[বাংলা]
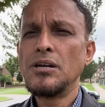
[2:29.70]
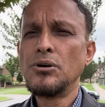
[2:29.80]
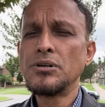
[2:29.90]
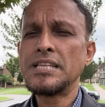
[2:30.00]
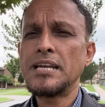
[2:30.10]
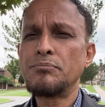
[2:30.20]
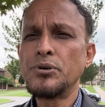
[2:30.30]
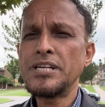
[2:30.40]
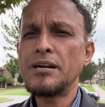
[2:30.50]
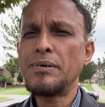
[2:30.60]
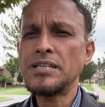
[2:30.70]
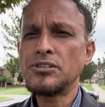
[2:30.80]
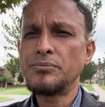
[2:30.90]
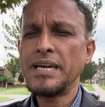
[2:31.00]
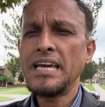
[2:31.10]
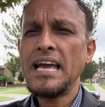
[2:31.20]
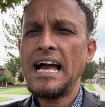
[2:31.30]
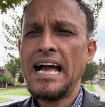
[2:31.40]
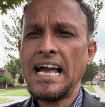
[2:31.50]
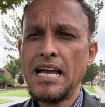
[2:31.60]
লোকদের ভোটের মাধ্যমে
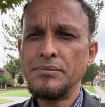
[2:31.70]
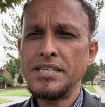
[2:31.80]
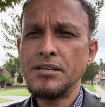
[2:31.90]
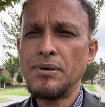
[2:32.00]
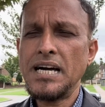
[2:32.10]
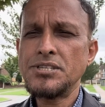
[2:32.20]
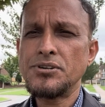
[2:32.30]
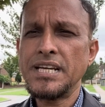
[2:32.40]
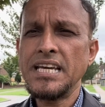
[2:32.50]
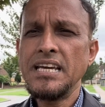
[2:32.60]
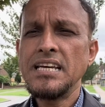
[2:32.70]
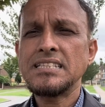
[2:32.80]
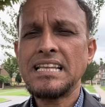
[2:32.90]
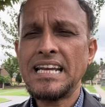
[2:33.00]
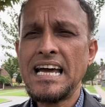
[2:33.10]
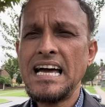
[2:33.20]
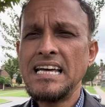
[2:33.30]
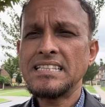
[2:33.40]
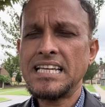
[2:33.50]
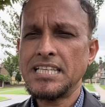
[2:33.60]
আগামী নির্বাচনে তারা
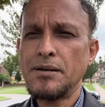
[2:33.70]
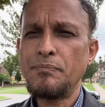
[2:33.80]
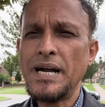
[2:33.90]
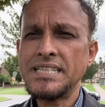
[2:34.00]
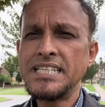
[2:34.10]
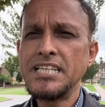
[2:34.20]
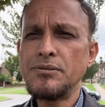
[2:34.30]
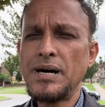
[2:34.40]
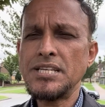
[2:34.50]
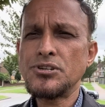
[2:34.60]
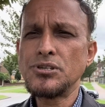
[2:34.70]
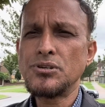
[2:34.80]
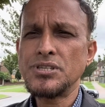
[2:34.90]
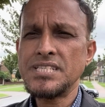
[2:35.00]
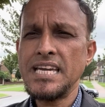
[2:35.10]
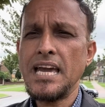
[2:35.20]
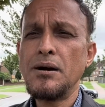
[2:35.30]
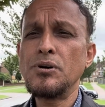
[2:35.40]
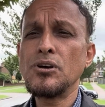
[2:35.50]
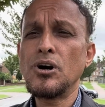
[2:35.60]
তাদের প্রার্থী নির্বাচন করছে
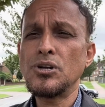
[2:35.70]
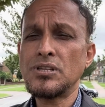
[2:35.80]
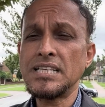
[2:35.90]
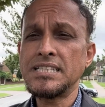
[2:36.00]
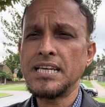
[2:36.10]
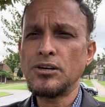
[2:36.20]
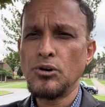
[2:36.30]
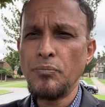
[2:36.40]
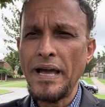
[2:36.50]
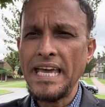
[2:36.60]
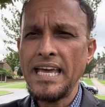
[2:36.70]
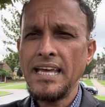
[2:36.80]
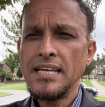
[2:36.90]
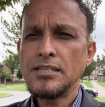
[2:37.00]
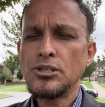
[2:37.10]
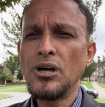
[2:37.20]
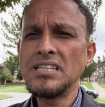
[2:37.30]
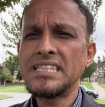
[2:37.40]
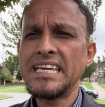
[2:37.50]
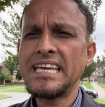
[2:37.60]
এবং গণতান্ত্রিক উপায়ে দল
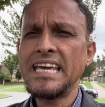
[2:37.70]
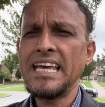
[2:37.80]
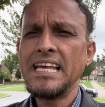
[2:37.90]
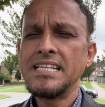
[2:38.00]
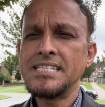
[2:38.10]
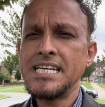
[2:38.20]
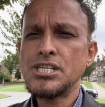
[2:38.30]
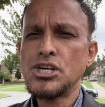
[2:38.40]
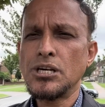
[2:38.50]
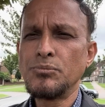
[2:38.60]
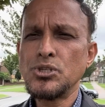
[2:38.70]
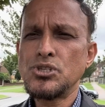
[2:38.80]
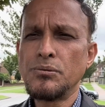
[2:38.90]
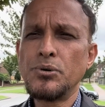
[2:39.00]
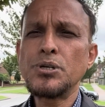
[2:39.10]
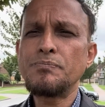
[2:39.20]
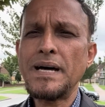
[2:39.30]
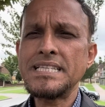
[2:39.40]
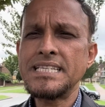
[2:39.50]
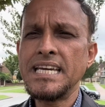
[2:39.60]
থেকে যে সর্বোচ্চ ভোট
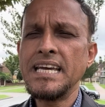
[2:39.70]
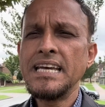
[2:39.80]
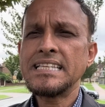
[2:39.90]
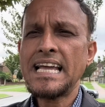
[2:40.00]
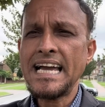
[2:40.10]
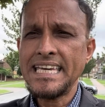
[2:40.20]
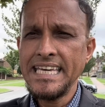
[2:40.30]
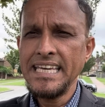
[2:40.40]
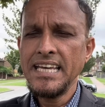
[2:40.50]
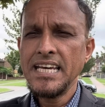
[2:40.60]
পাচ্ছে তাকেই